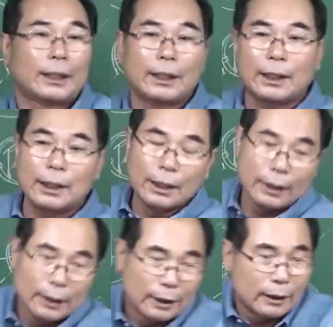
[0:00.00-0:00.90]
그러니까
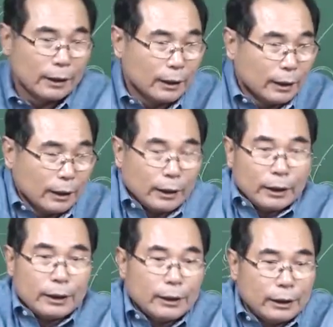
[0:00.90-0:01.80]

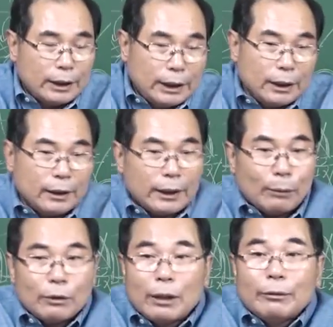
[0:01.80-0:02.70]
그시를
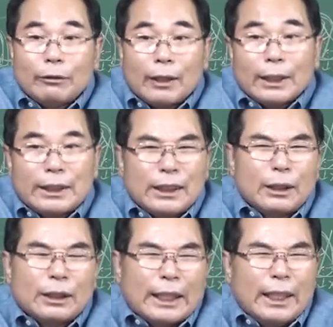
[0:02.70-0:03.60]
잡으려면 이와
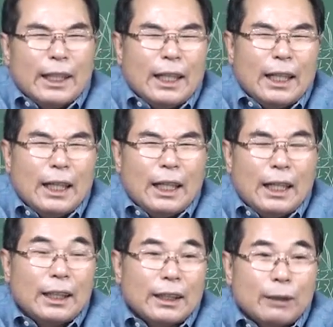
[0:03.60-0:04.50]
같이
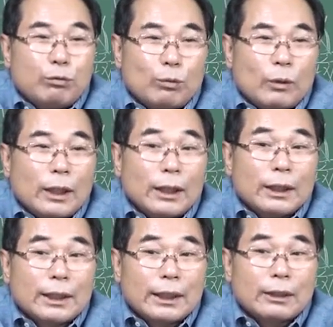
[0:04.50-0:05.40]
다양하게 부모
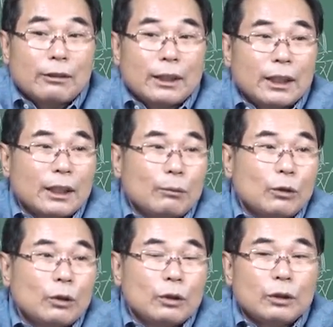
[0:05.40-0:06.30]
관계, 자식 관계,
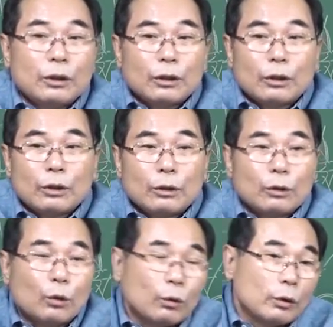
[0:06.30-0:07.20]
뭐
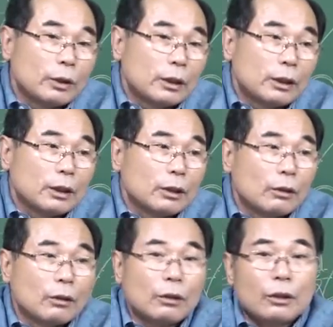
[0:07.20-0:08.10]
그 돈
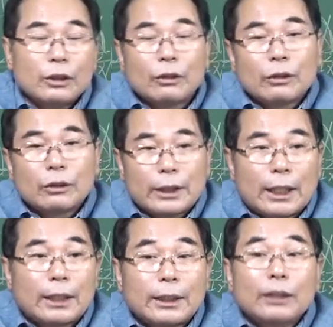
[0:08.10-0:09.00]
그런 거 이런 거를 다
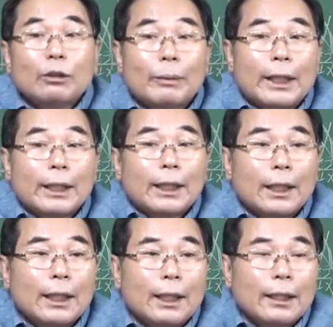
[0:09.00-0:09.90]

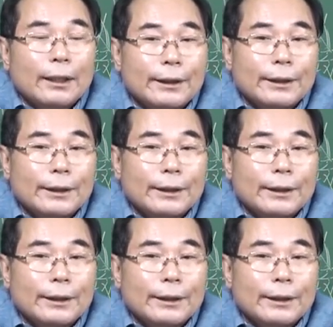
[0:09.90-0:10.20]
따져봐야